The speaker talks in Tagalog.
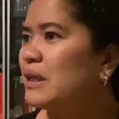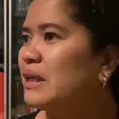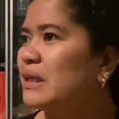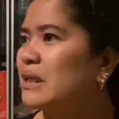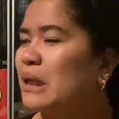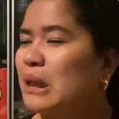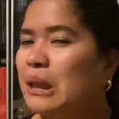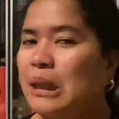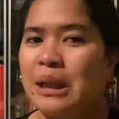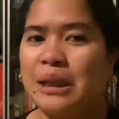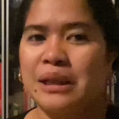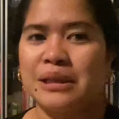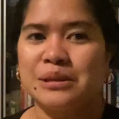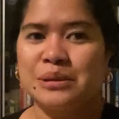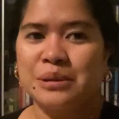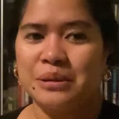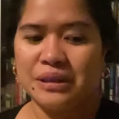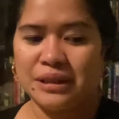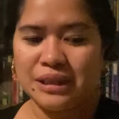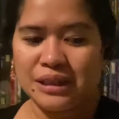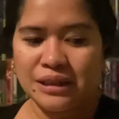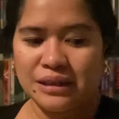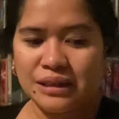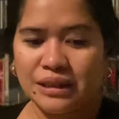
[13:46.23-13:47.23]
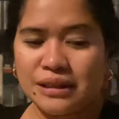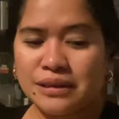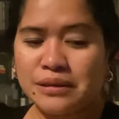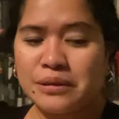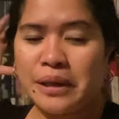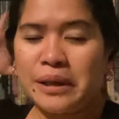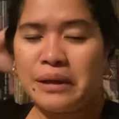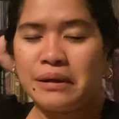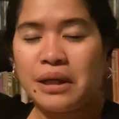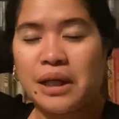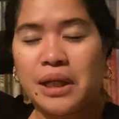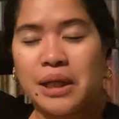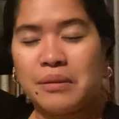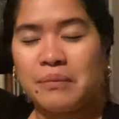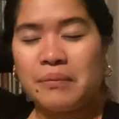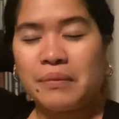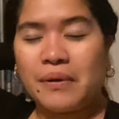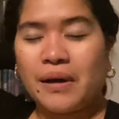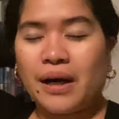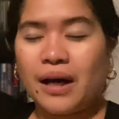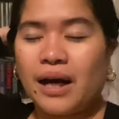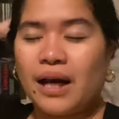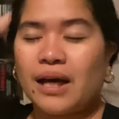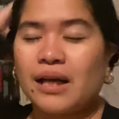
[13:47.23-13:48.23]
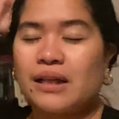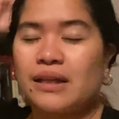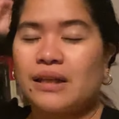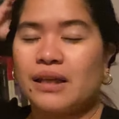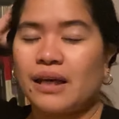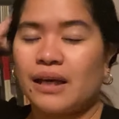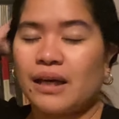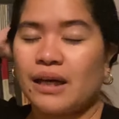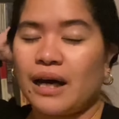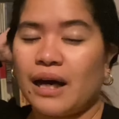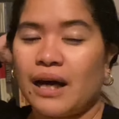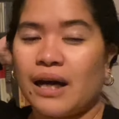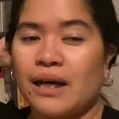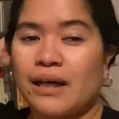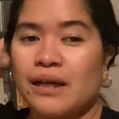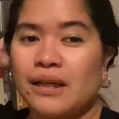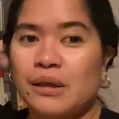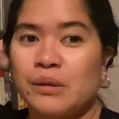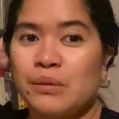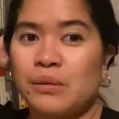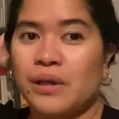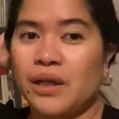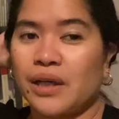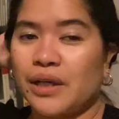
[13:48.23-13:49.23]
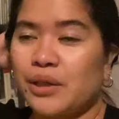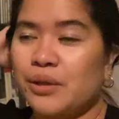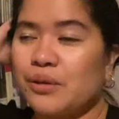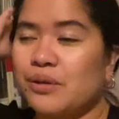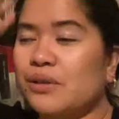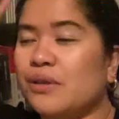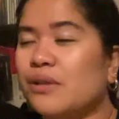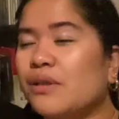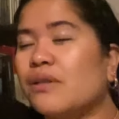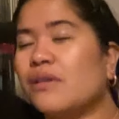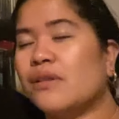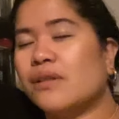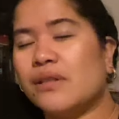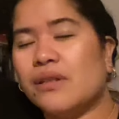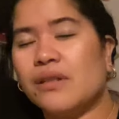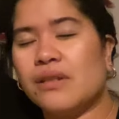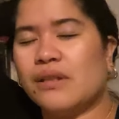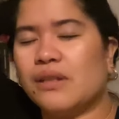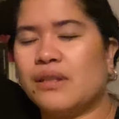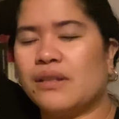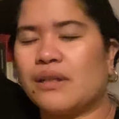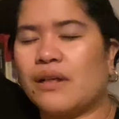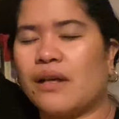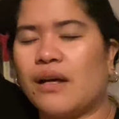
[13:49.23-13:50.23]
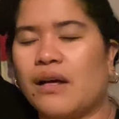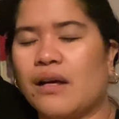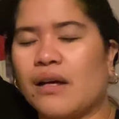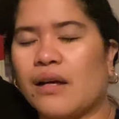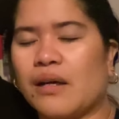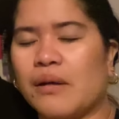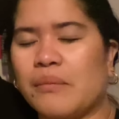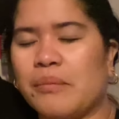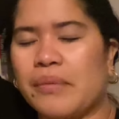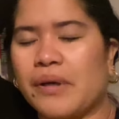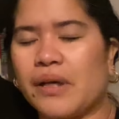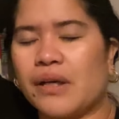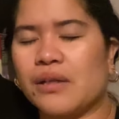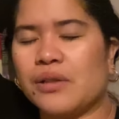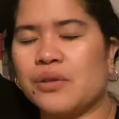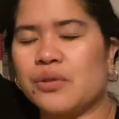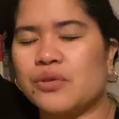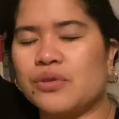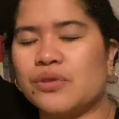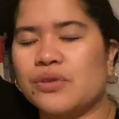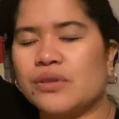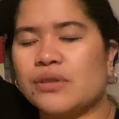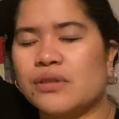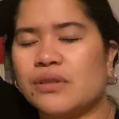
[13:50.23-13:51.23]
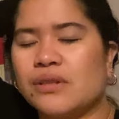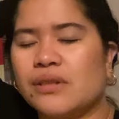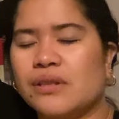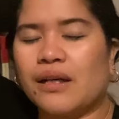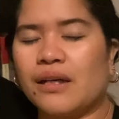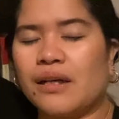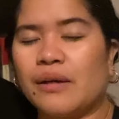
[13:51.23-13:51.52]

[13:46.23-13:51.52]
Kailangan sulitin. So, ayan lang po ang ating araw ngayon. Nakakapagod.